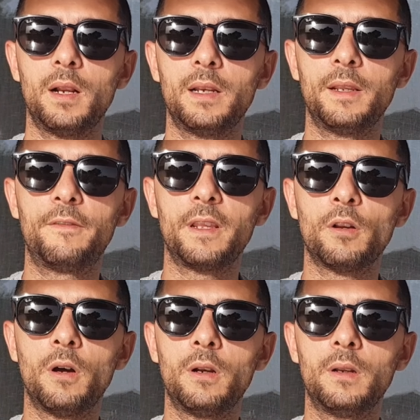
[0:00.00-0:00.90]
les
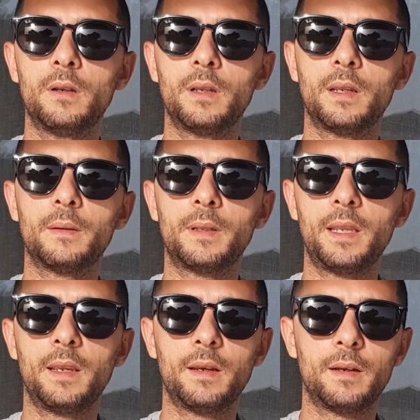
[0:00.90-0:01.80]
phénols
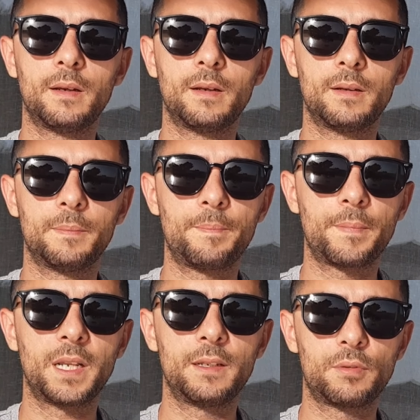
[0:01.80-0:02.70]
et euh,
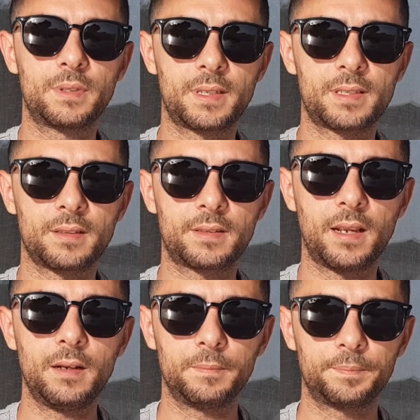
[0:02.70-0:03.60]
les huiles
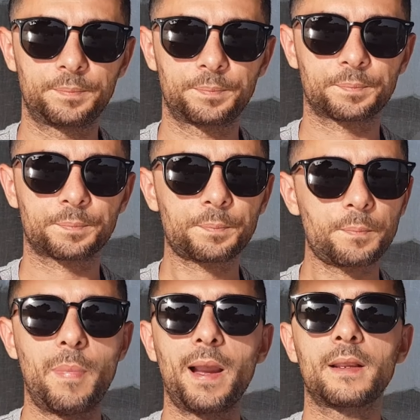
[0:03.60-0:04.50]
essentielles.
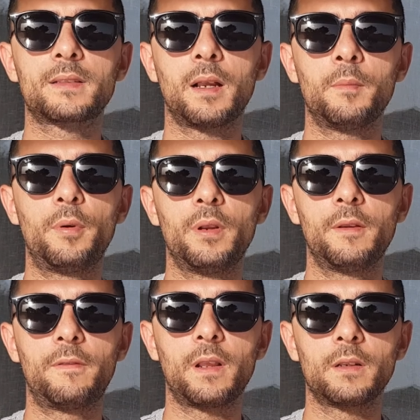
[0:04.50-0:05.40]
Par exemple,
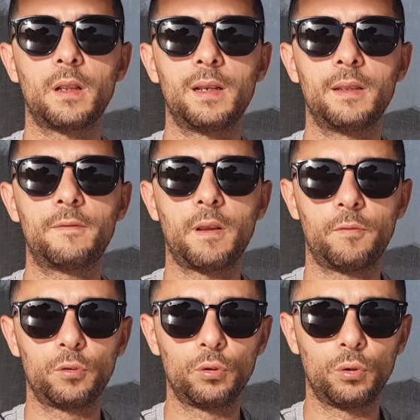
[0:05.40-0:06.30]
les,
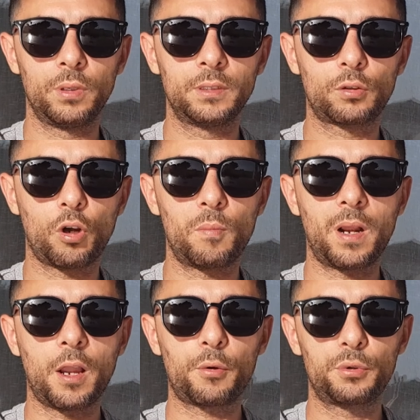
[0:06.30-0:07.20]
flavonoïdes comme
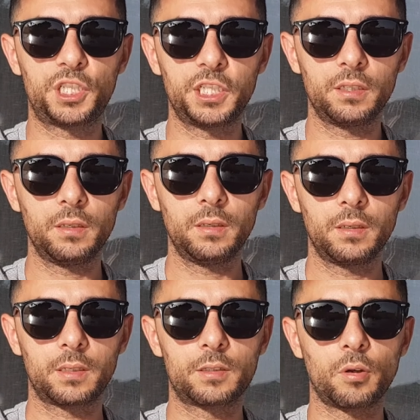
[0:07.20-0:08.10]
la rutine,
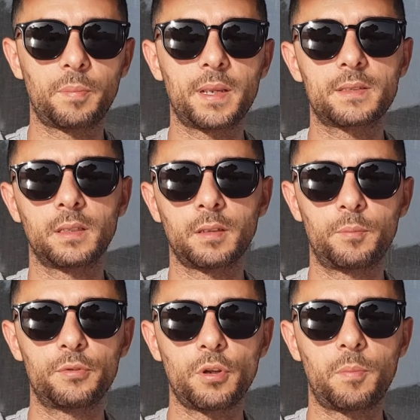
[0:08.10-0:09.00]
qui sont présents dans
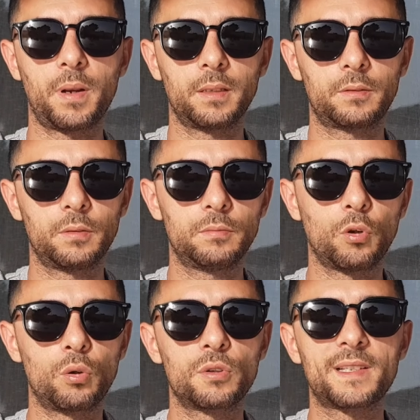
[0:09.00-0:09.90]
plusieurs plantes,
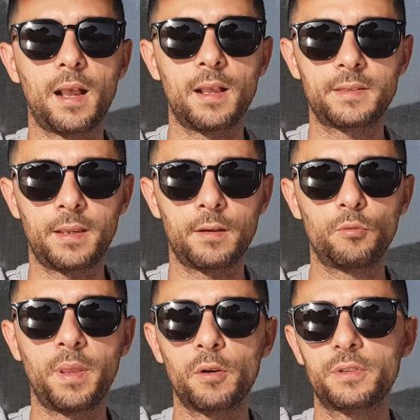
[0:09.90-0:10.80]
dont le sarrasin
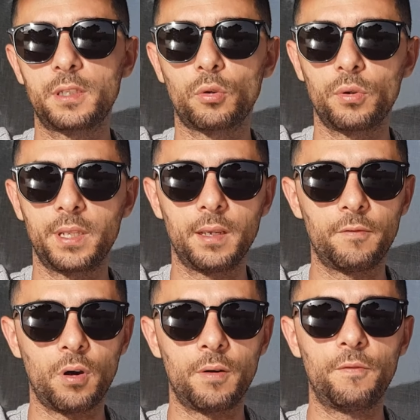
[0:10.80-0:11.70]
ou bien le citronnier,
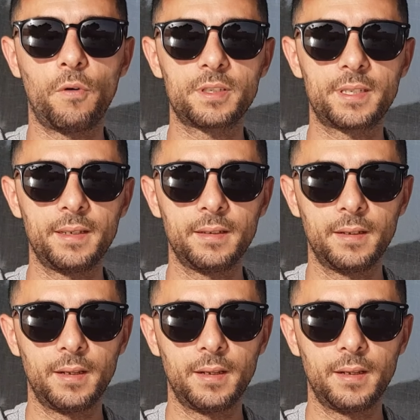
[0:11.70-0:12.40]
vont renforcer